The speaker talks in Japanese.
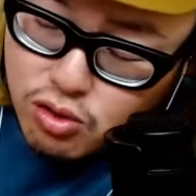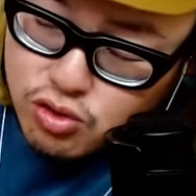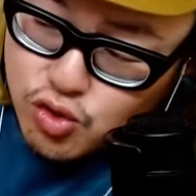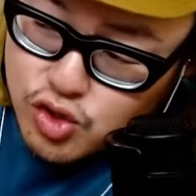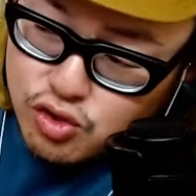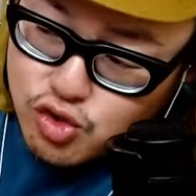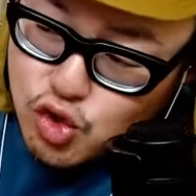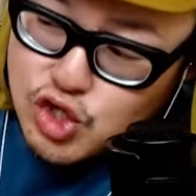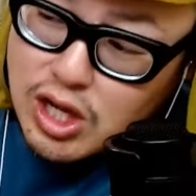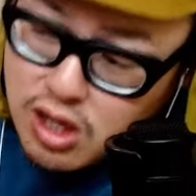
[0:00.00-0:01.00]
今日巨人優
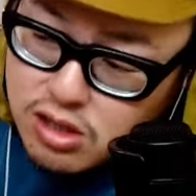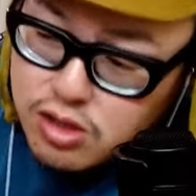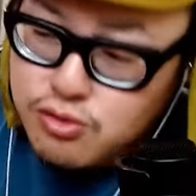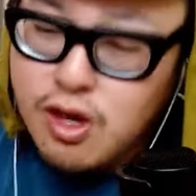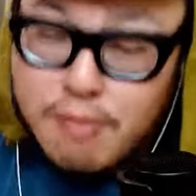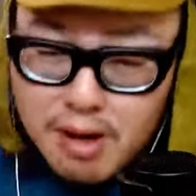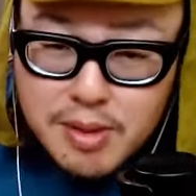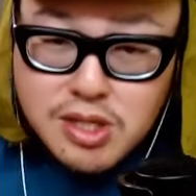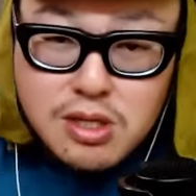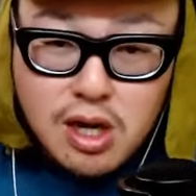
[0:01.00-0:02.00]
勝したねって言えば
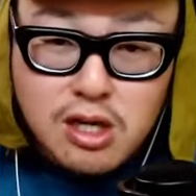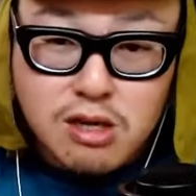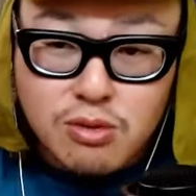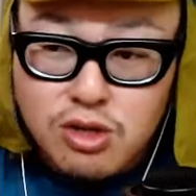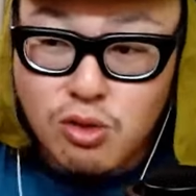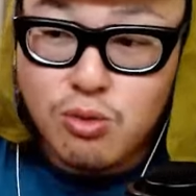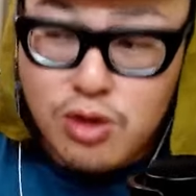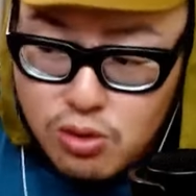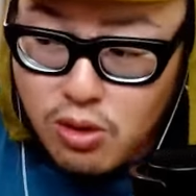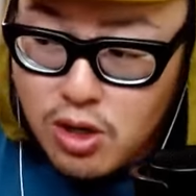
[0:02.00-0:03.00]
別に書いてもいいと思
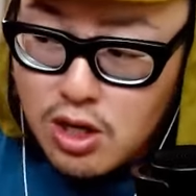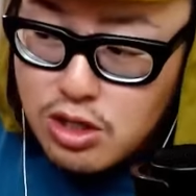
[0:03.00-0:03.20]
うけど、